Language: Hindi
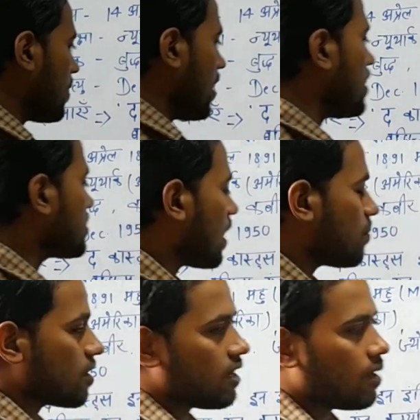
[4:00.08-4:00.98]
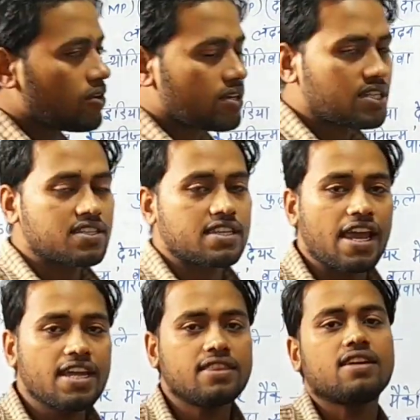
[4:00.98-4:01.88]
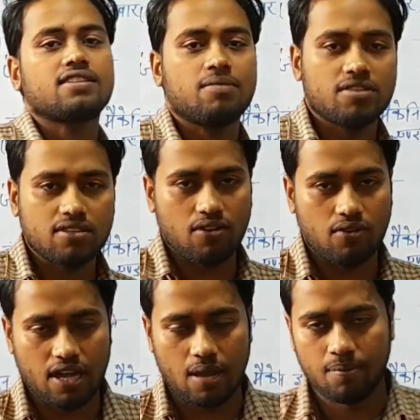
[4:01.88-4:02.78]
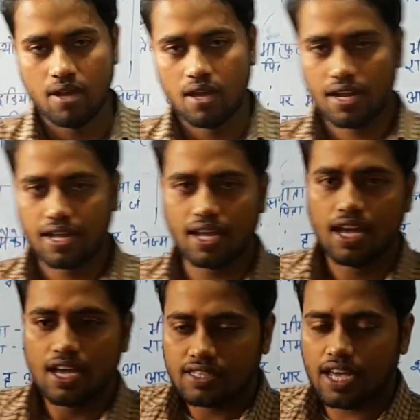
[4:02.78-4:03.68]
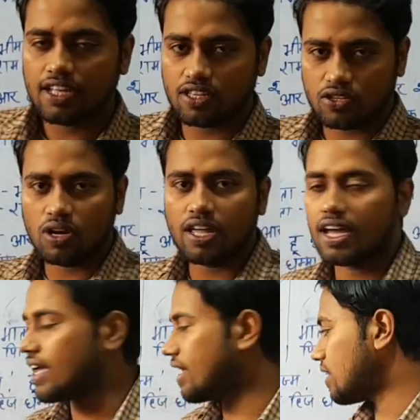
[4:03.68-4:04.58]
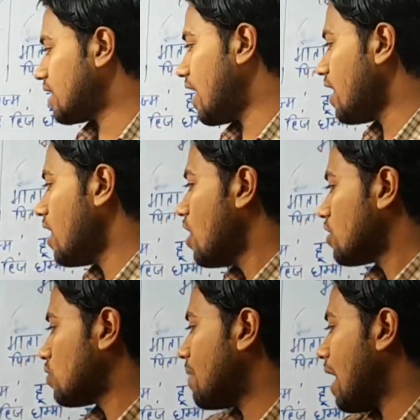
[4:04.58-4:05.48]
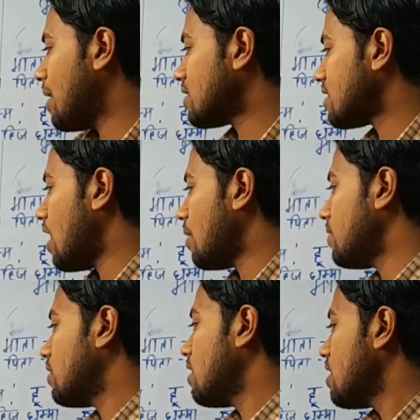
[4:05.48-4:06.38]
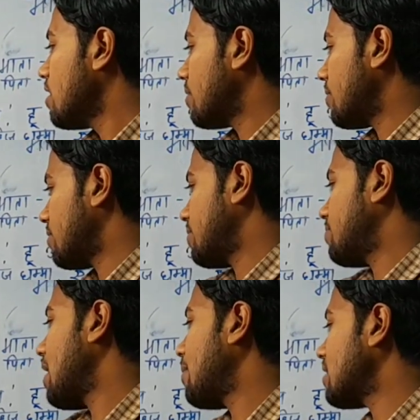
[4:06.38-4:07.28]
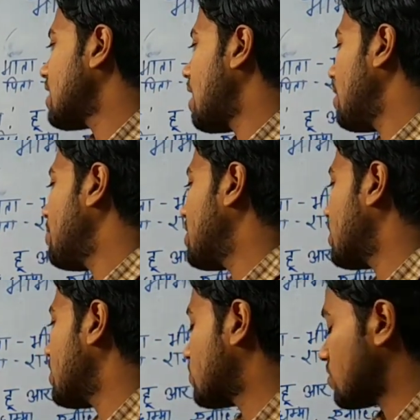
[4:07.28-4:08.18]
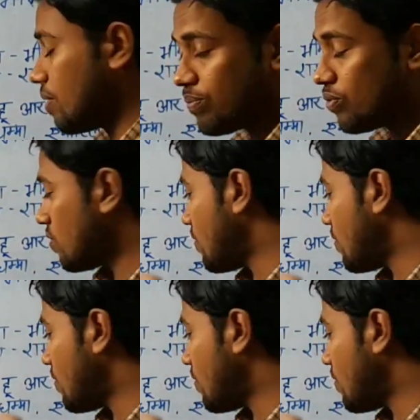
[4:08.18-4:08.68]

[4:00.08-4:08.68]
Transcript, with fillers: में इसका मतलब वो जैसे साहित्य समझते होंगे आप ठीक है साहित्य जो लिखा जाता है तो बाबा साहब बाबा साहब अंबेडकर संपूर्ण